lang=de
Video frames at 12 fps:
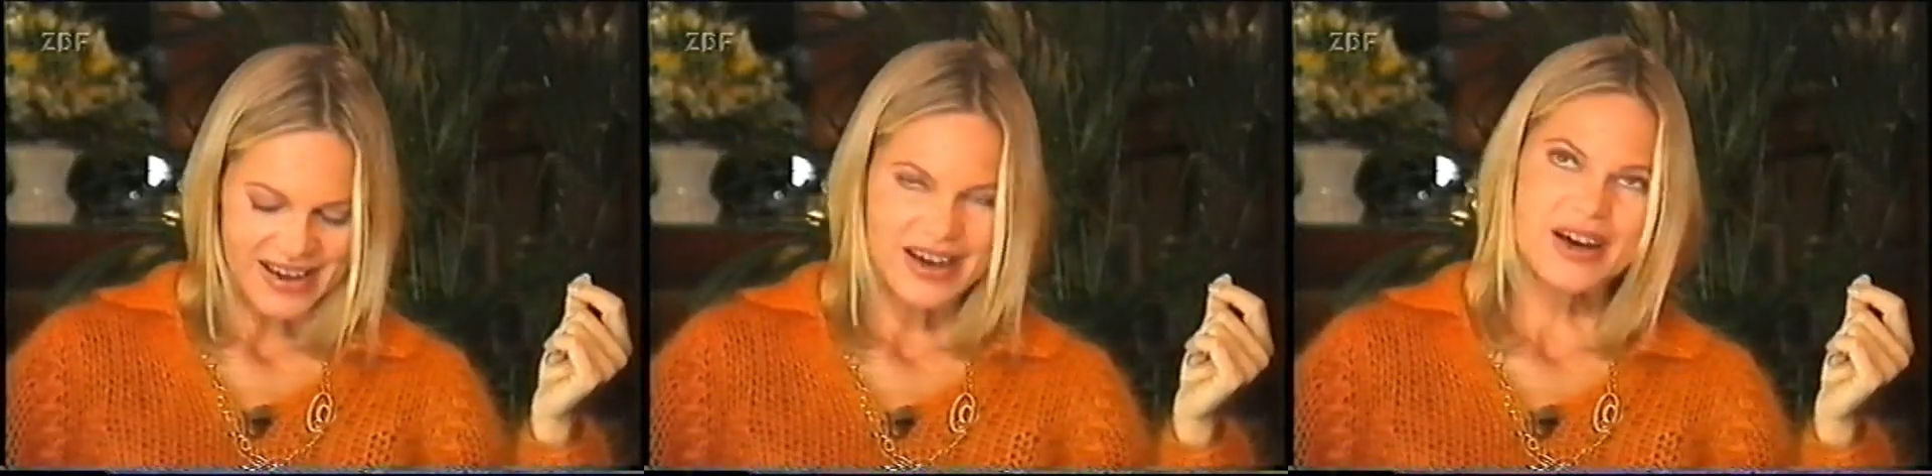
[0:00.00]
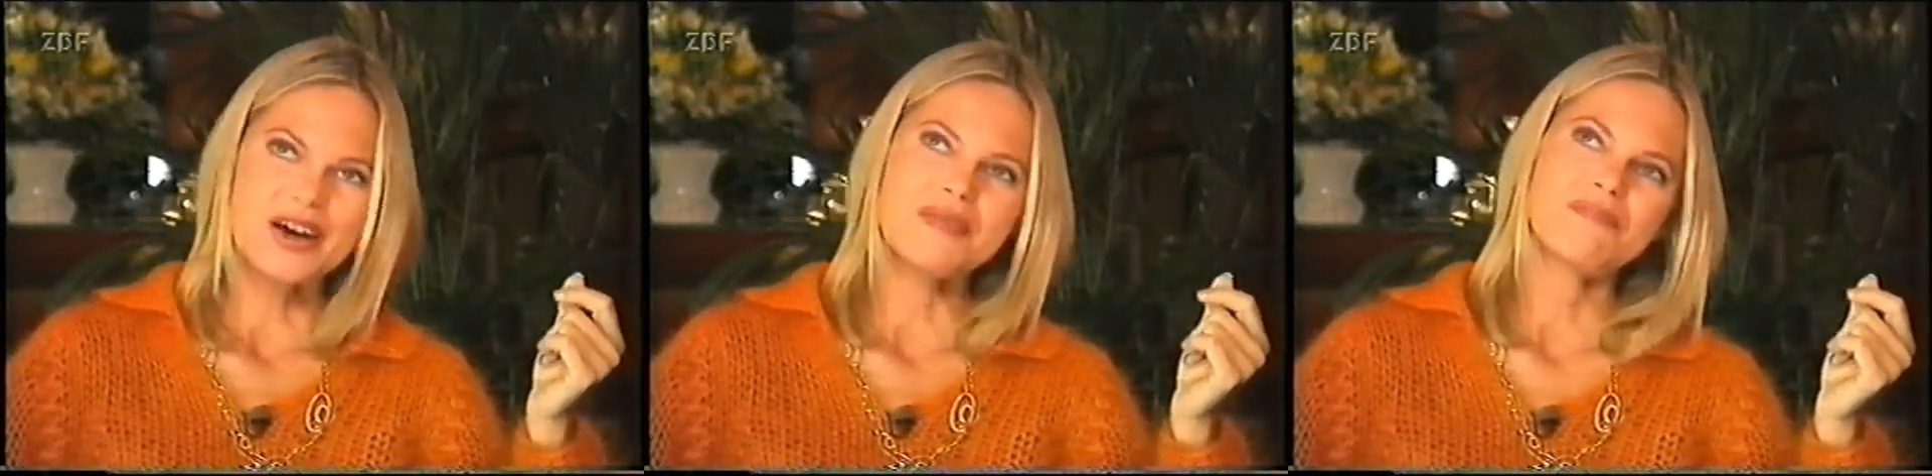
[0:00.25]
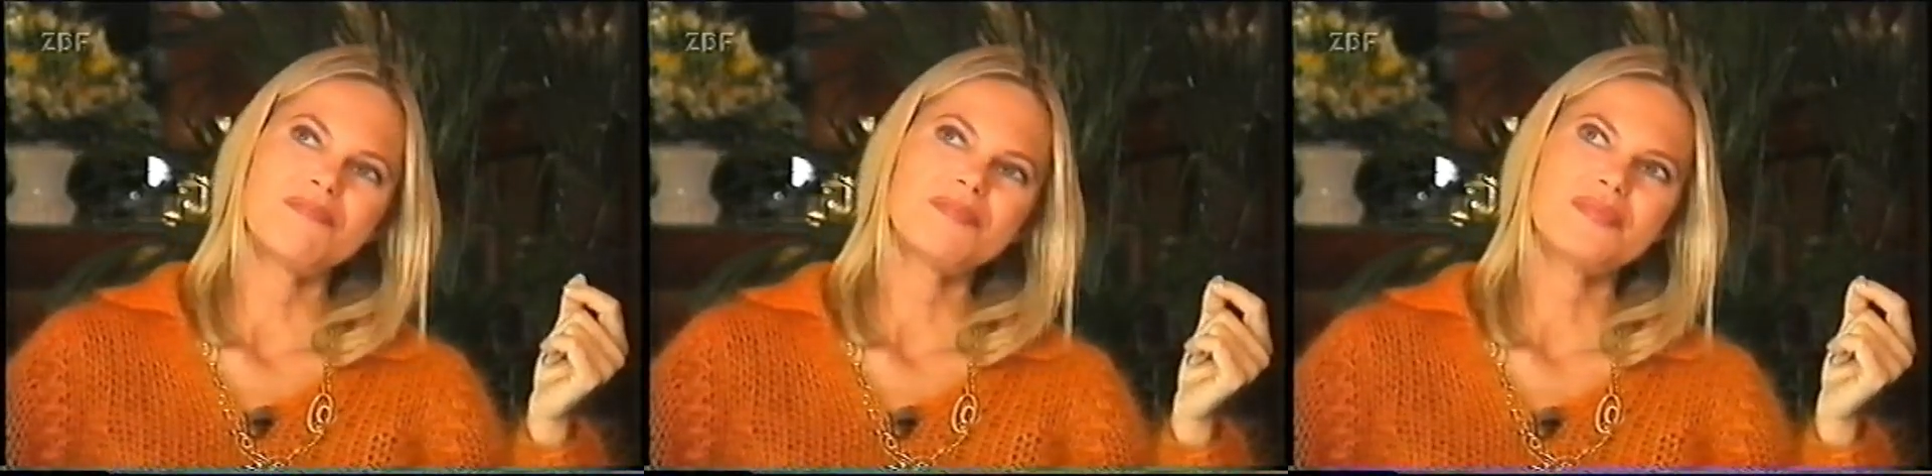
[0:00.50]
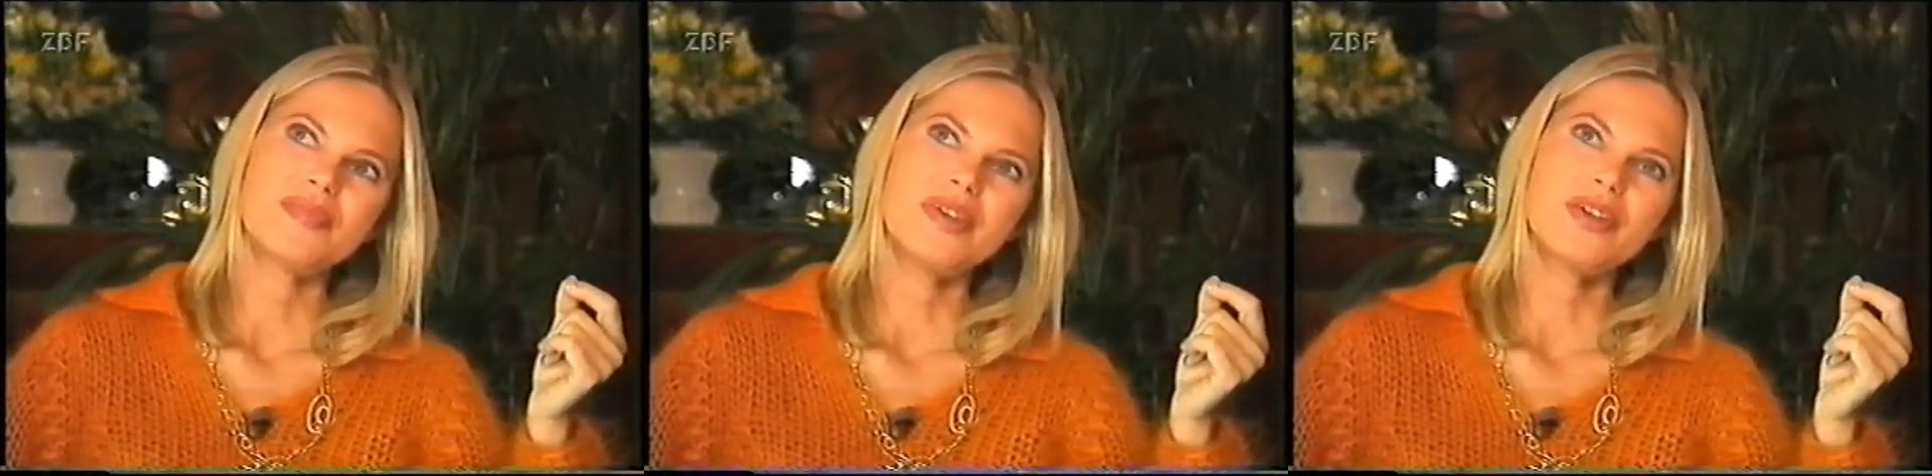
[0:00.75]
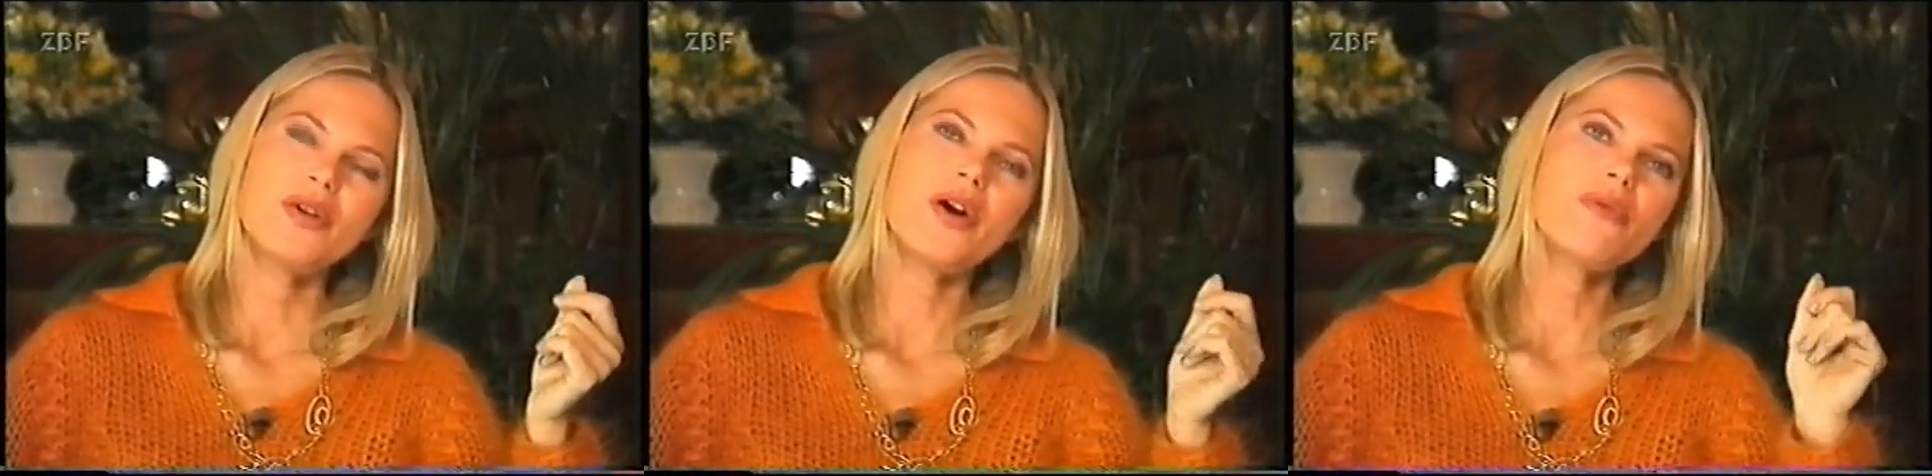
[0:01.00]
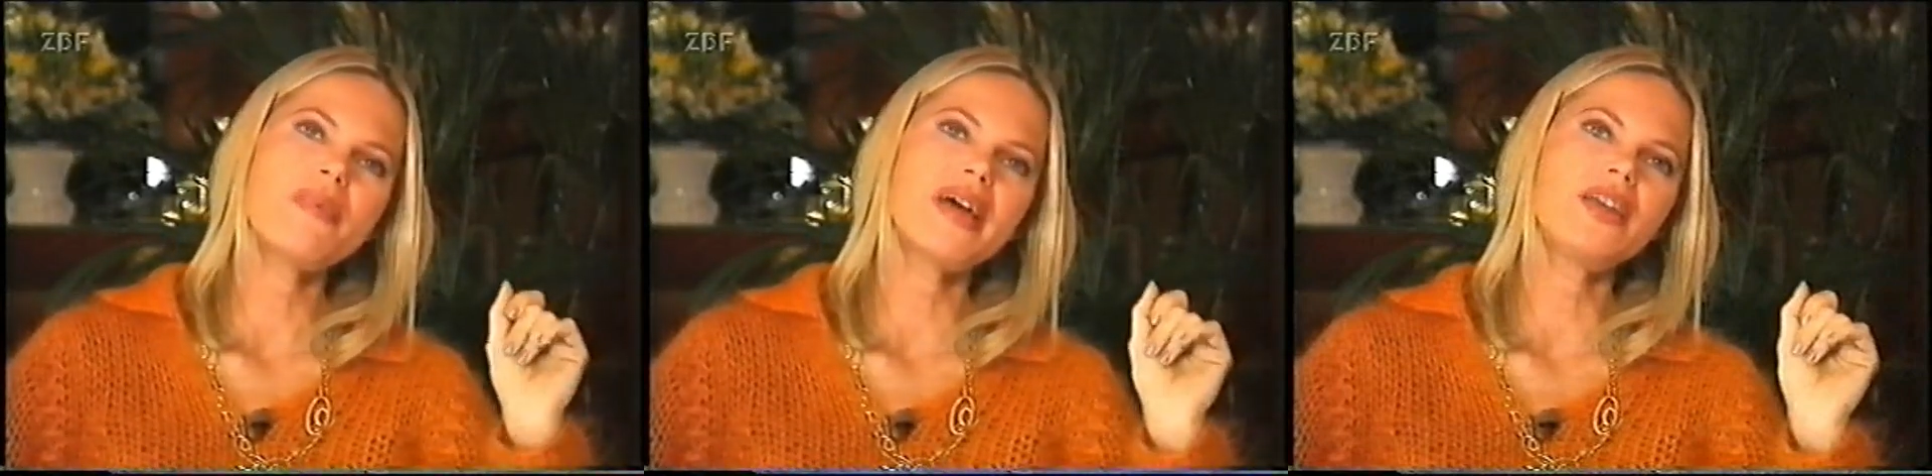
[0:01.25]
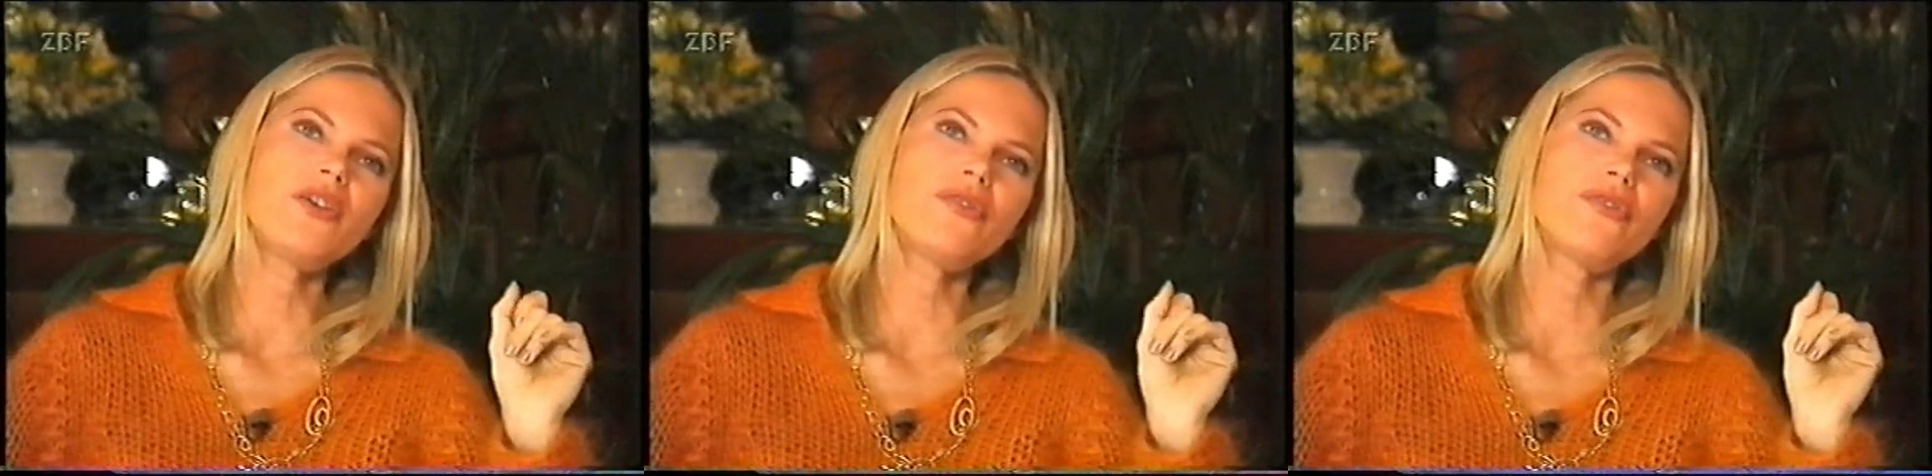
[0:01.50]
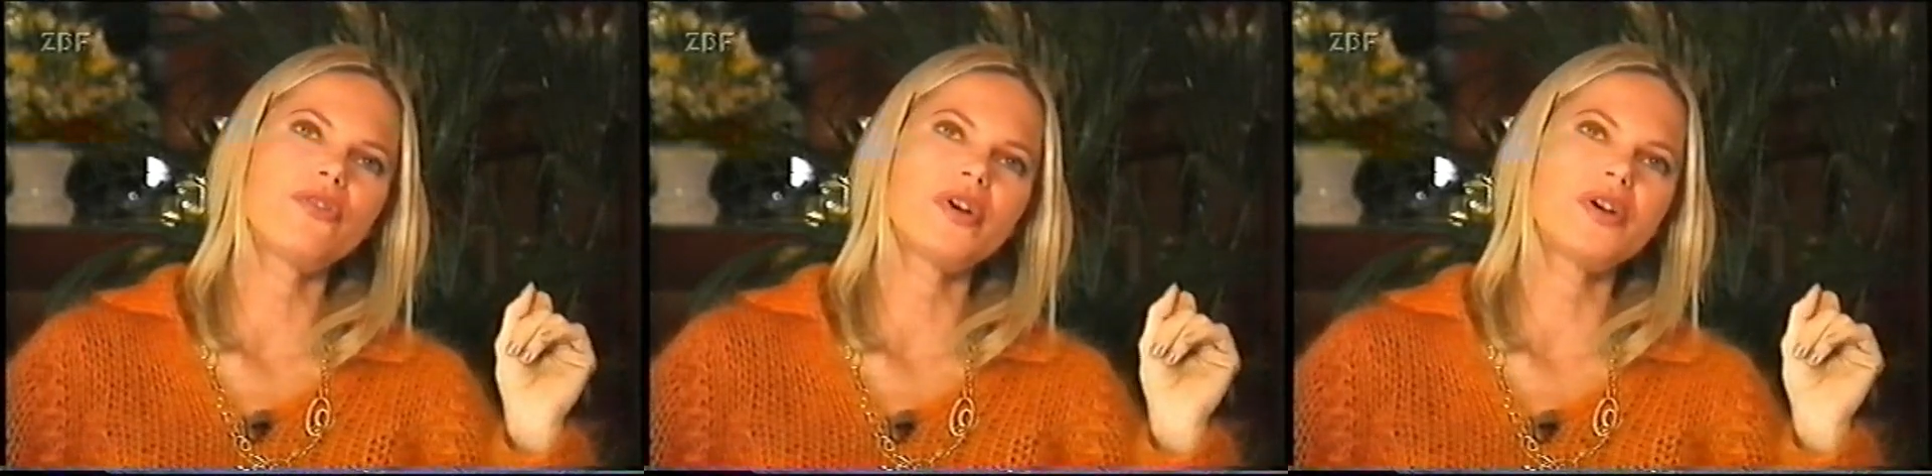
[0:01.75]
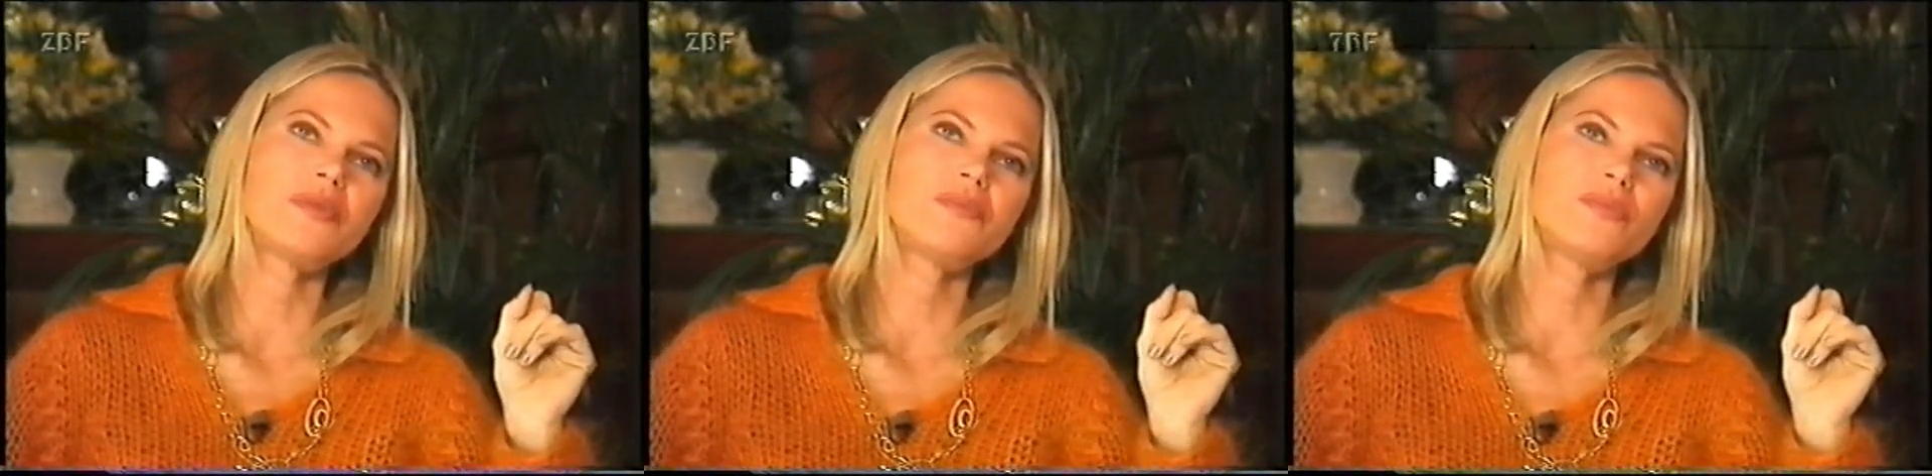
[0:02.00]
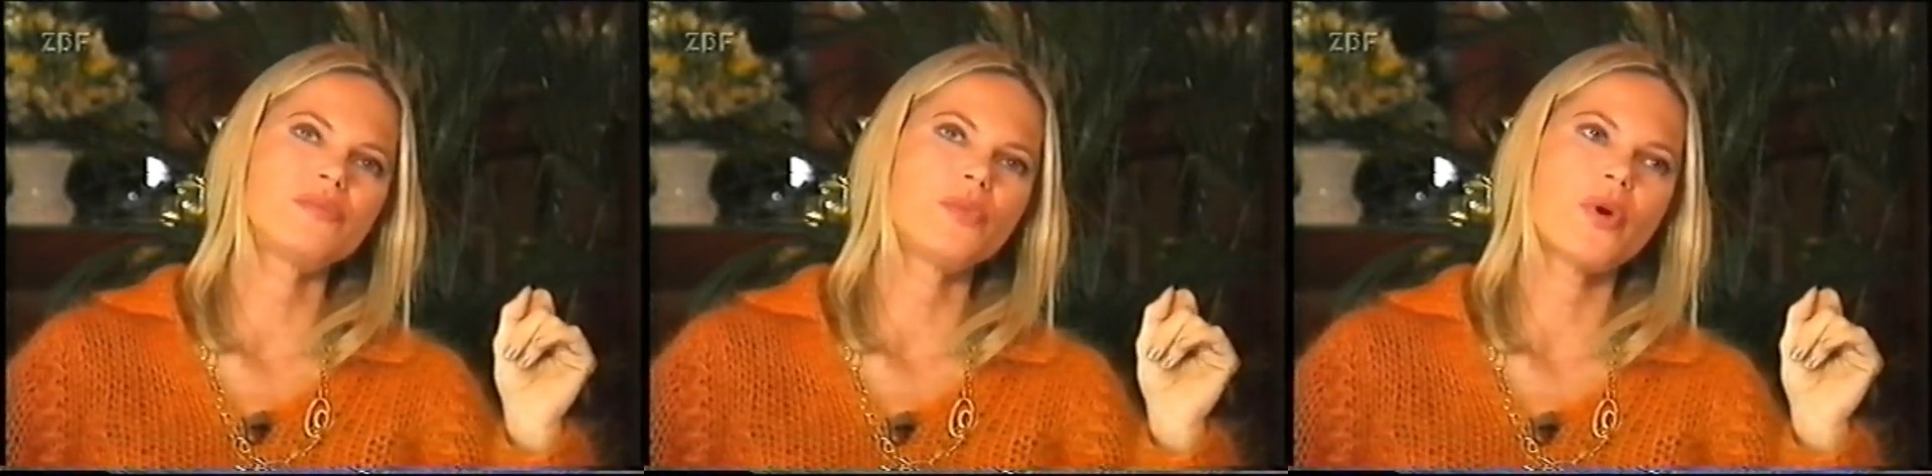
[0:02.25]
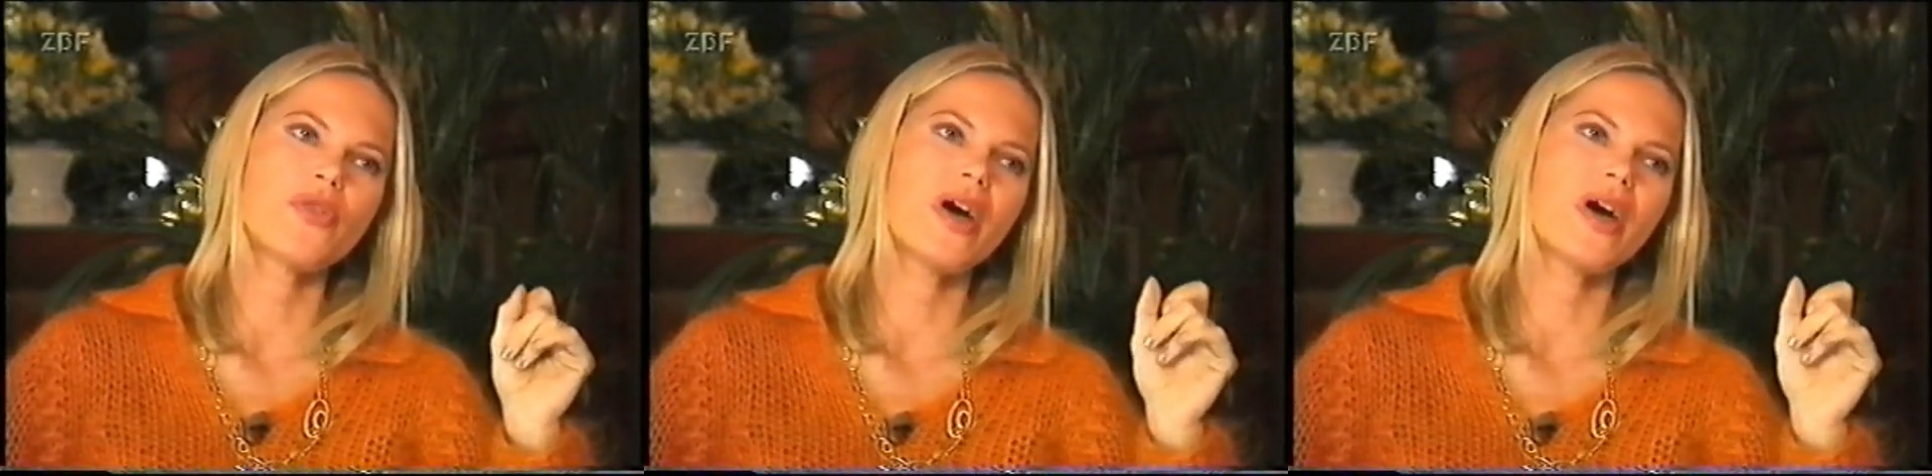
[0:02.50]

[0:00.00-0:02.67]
Sie ähm. gelten ja als Mann der 100 Gesichter.